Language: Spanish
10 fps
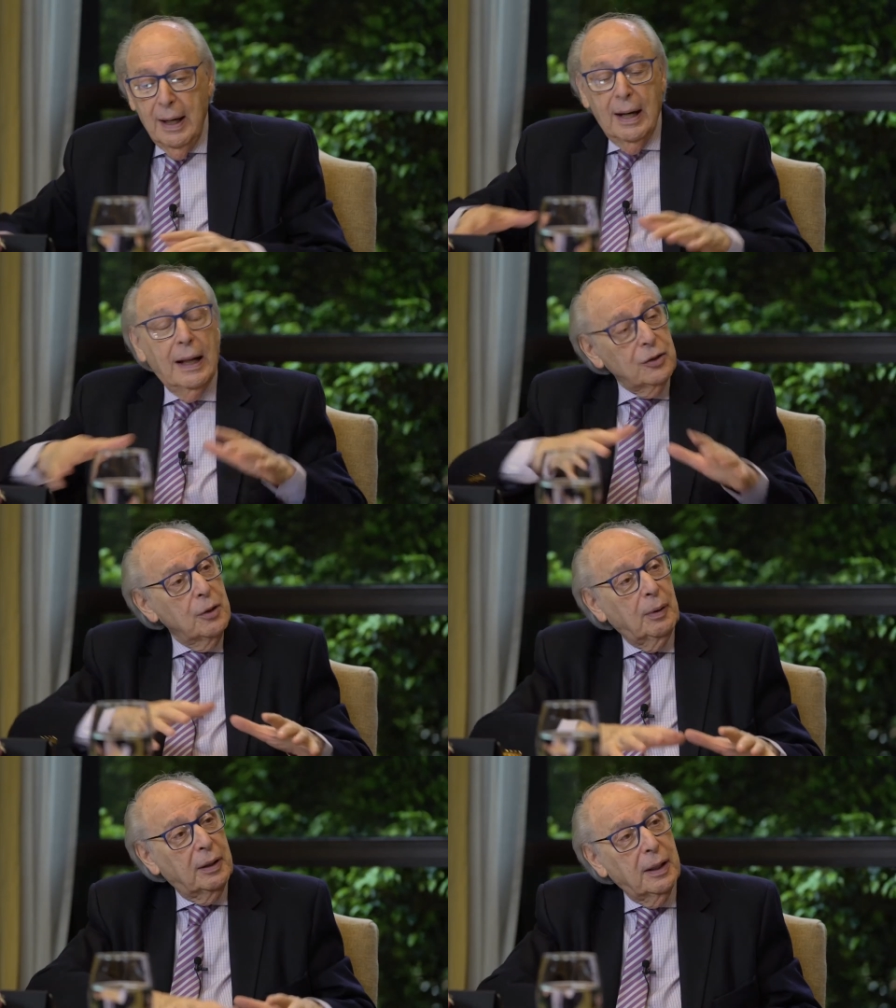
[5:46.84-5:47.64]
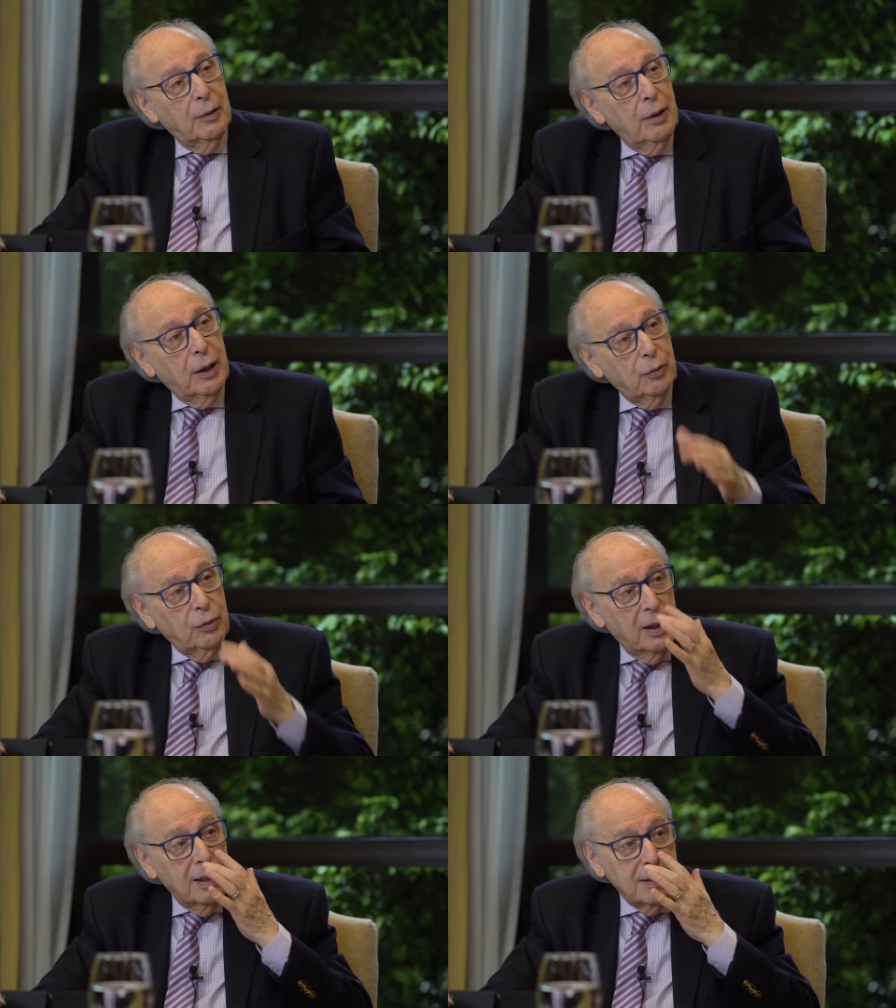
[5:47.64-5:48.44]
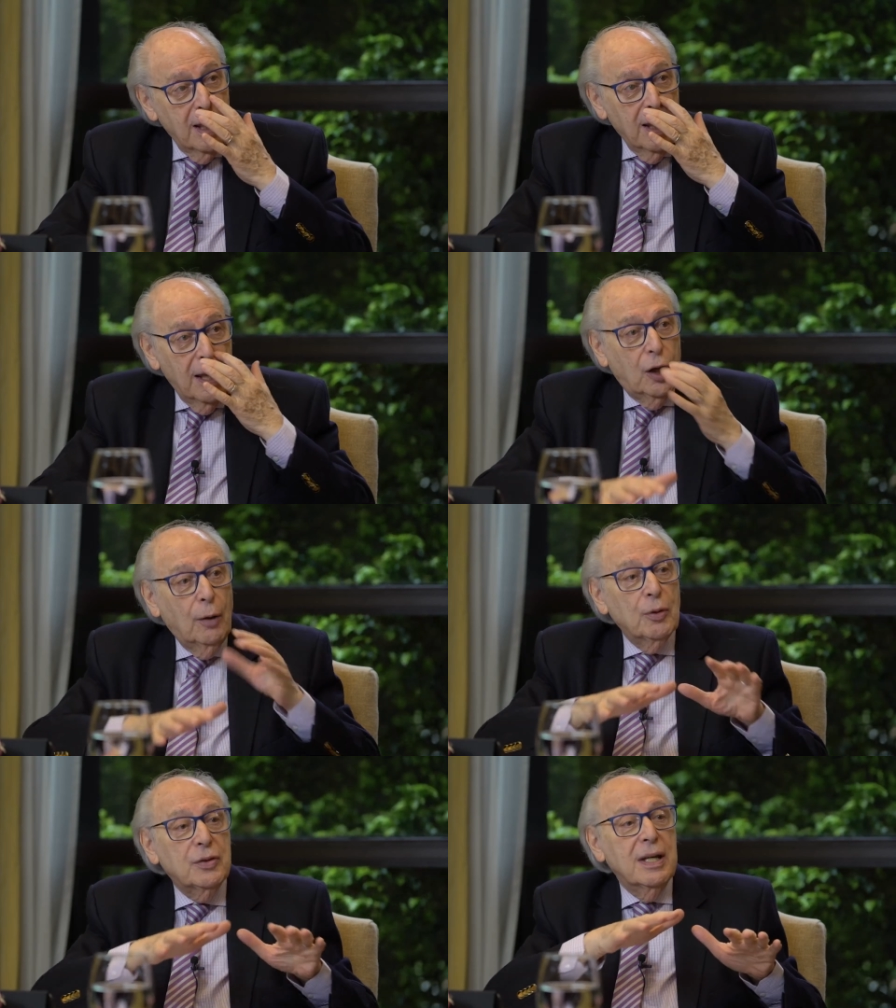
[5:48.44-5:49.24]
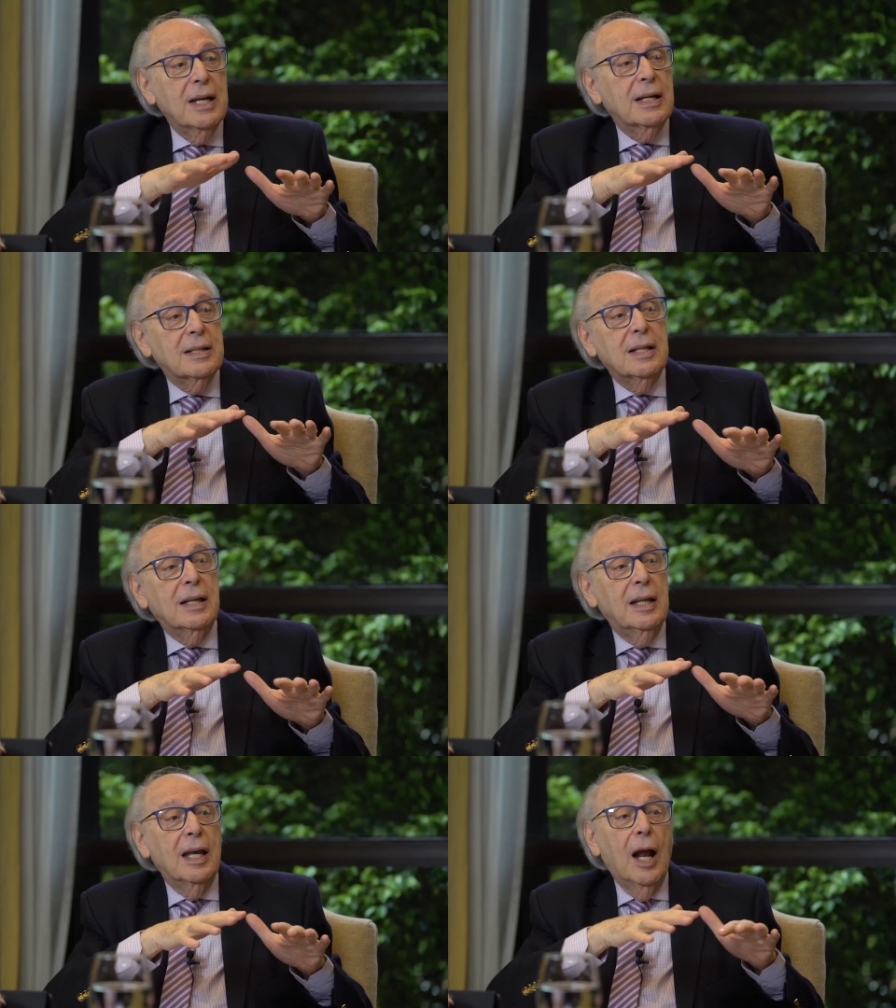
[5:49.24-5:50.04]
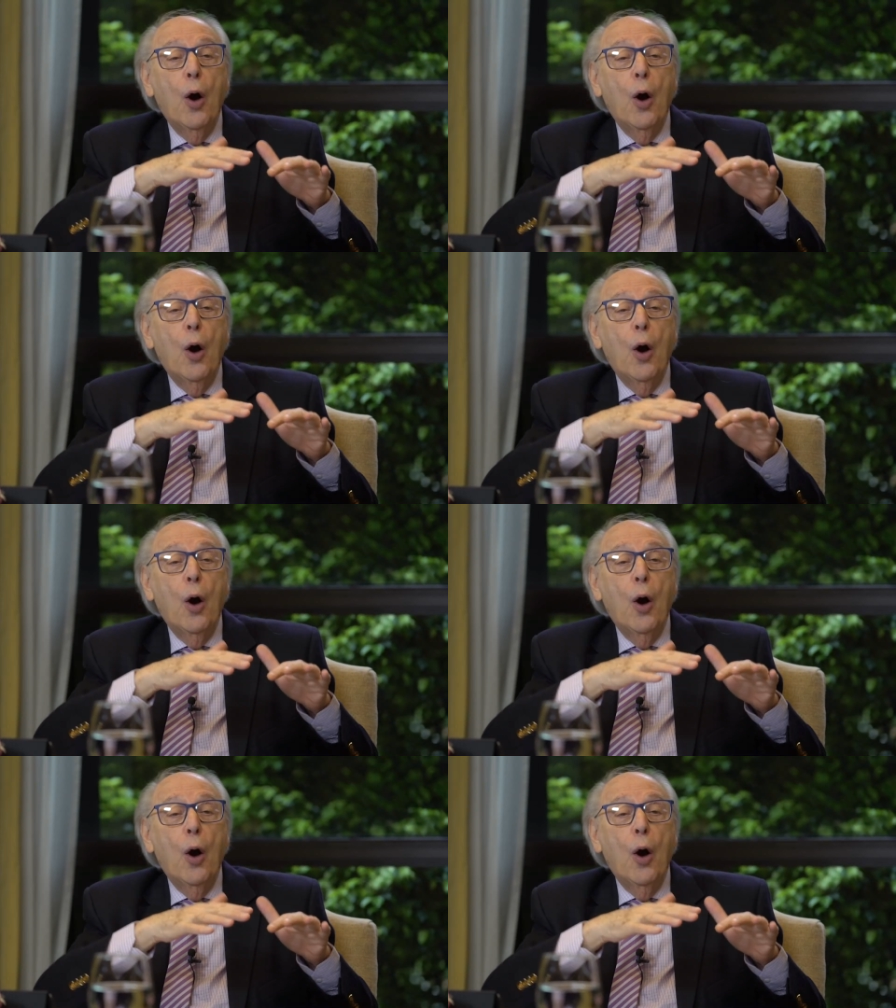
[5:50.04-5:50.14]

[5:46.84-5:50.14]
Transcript: En el caso particular de ustedes, es como si existiera